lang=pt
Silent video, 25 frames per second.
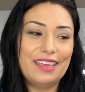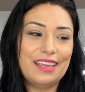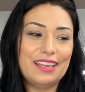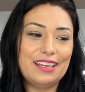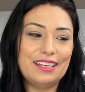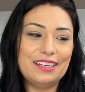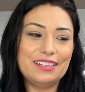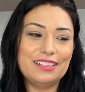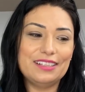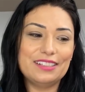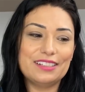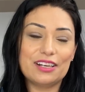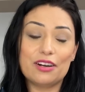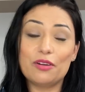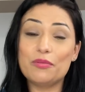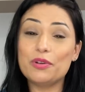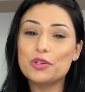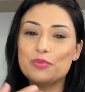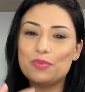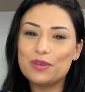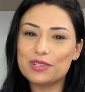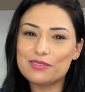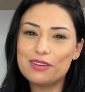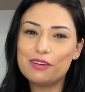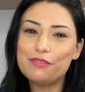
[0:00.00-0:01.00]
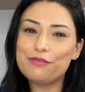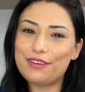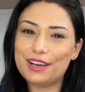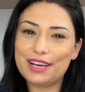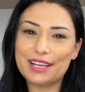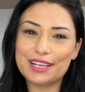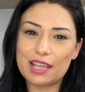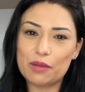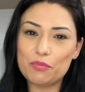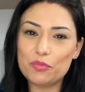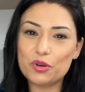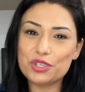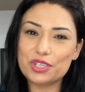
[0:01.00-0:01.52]
E geralmente o pessoal fala
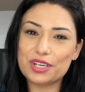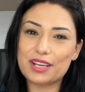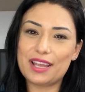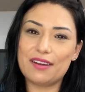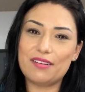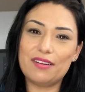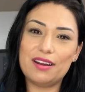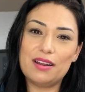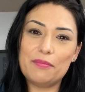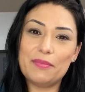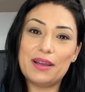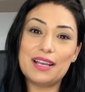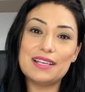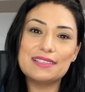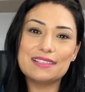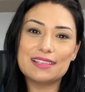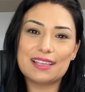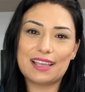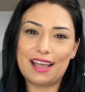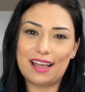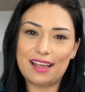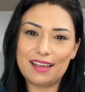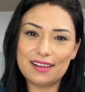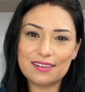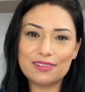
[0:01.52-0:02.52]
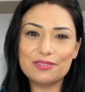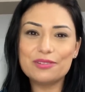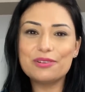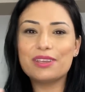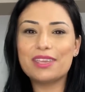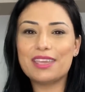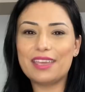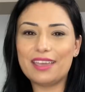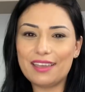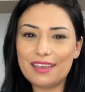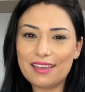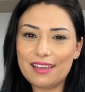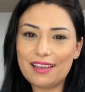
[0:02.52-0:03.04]
que a Boticário é mais cara do
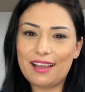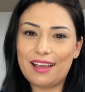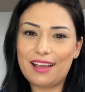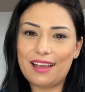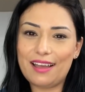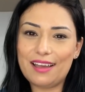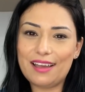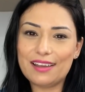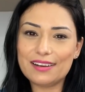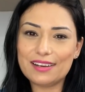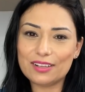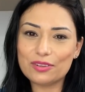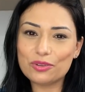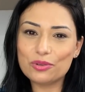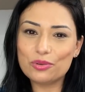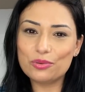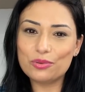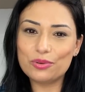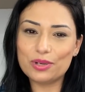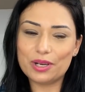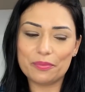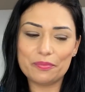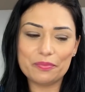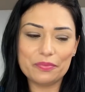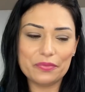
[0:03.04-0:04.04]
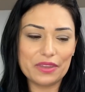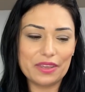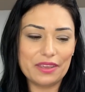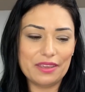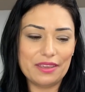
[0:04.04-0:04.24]
que a Natura.